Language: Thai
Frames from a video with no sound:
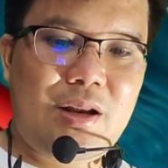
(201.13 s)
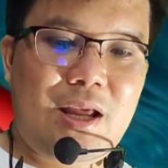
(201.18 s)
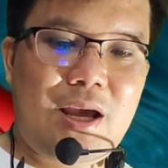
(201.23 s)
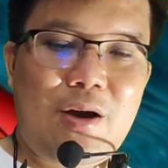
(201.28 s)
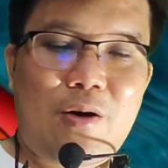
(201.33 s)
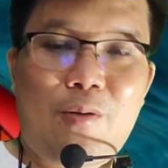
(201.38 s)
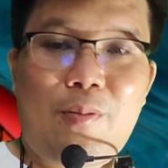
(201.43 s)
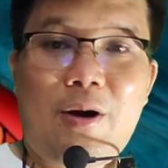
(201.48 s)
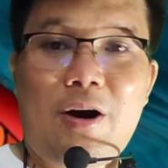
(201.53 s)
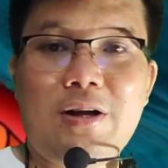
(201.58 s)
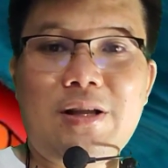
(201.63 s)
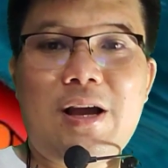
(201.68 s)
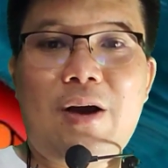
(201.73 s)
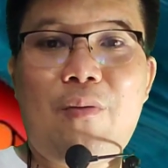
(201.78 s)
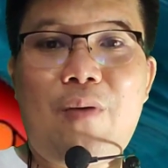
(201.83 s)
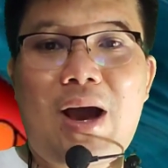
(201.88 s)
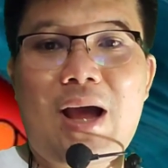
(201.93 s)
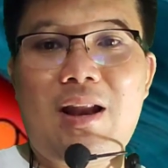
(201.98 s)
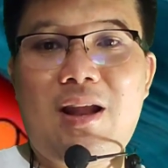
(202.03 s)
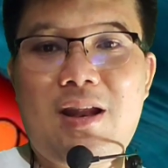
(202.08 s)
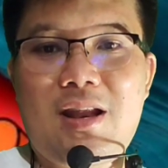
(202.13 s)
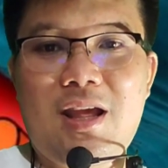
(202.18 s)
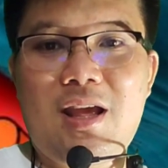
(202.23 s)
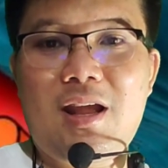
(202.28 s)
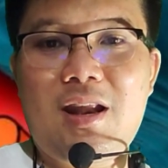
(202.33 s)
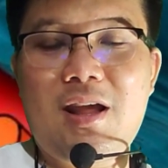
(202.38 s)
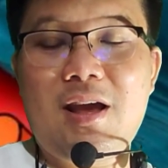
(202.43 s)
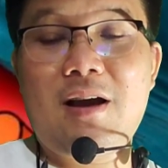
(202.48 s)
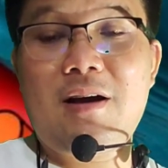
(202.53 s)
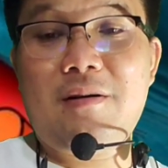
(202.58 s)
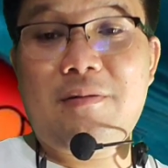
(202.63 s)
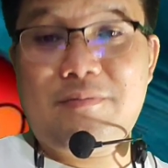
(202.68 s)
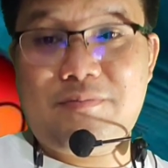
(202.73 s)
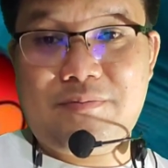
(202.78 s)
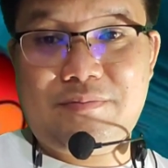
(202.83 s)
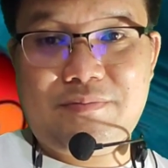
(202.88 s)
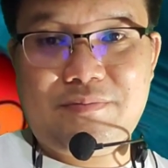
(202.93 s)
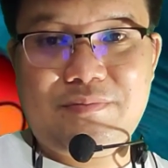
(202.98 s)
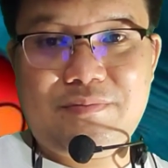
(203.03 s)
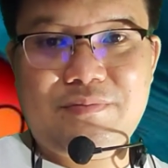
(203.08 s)
เดี๋ยวพอจังหวะดีๆเดี๋ย
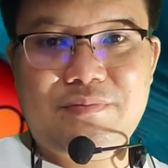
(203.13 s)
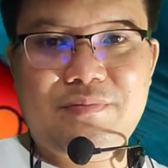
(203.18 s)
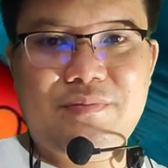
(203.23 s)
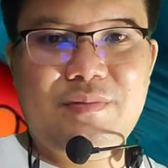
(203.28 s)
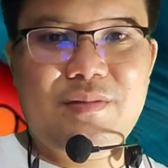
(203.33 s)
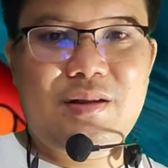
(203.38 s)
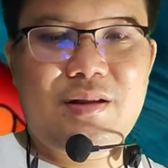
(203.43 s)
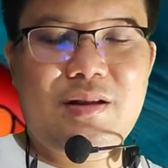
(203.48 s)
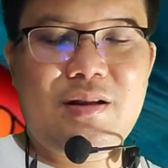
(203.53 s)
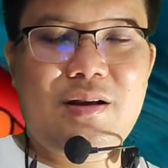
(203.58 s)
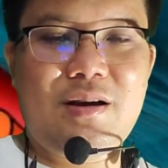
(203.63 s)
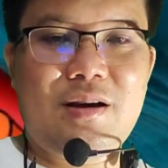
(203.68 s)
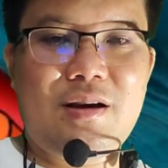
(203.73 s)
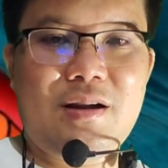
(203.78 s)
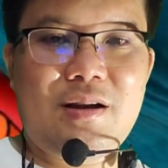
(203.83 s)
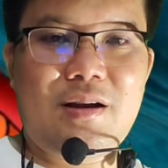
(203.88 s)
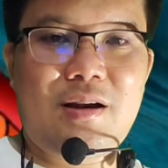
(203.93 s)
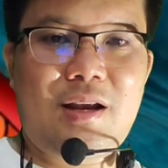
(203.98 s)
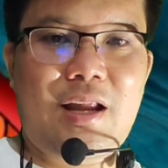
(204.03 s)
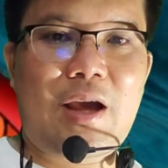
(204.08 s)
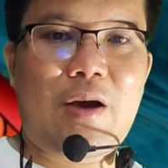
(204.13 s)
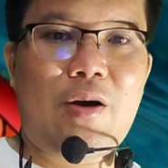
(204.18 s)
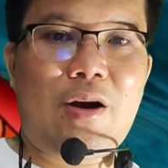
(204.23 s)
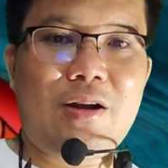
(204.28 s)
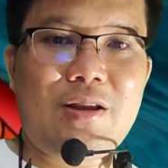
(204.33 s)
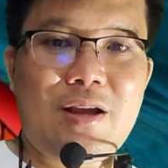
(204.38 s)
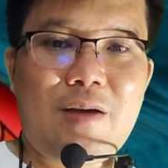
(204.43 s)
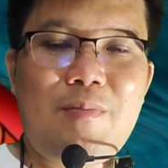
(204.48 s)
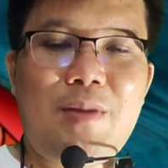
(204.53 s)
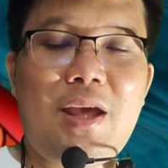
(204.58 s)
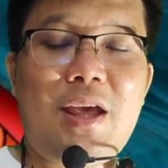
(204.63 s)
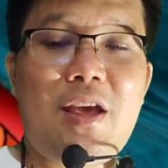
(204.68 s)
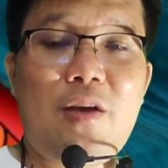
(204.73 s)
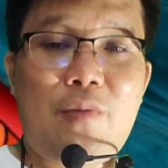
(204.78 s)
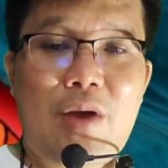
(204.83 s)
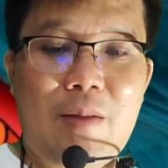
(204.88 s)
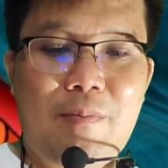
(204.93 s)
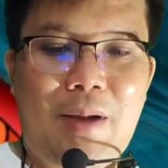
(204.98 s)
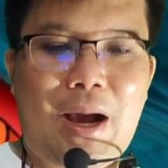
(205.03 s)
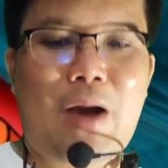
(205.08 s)
เดี๋ยวเขาจะมีอี
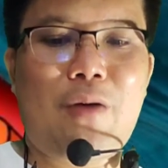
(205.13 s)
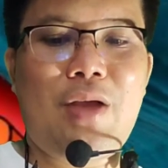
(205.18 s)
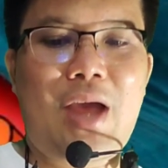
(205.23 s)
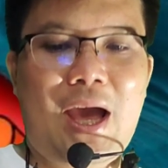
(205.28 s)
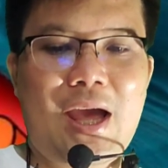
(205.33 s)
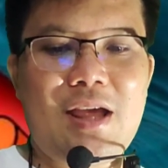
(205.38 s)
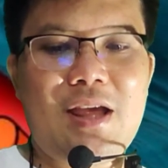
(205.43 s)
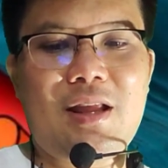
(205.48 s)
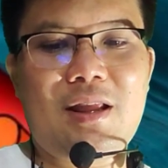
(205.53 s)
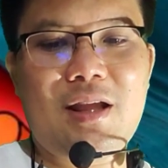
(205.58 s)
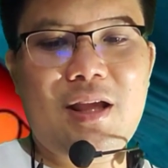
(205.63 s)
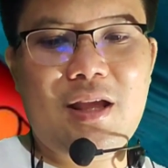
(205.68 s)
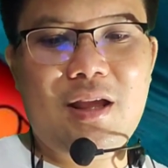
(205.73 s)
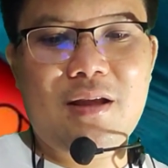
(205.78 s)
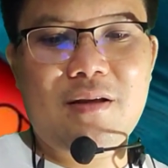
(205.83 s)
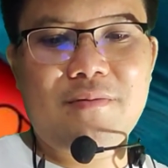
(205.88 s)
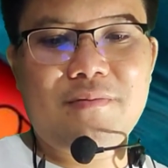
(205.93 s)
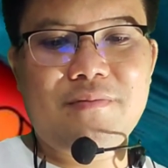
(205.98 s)
เวนต์เผาใหญ่อีกที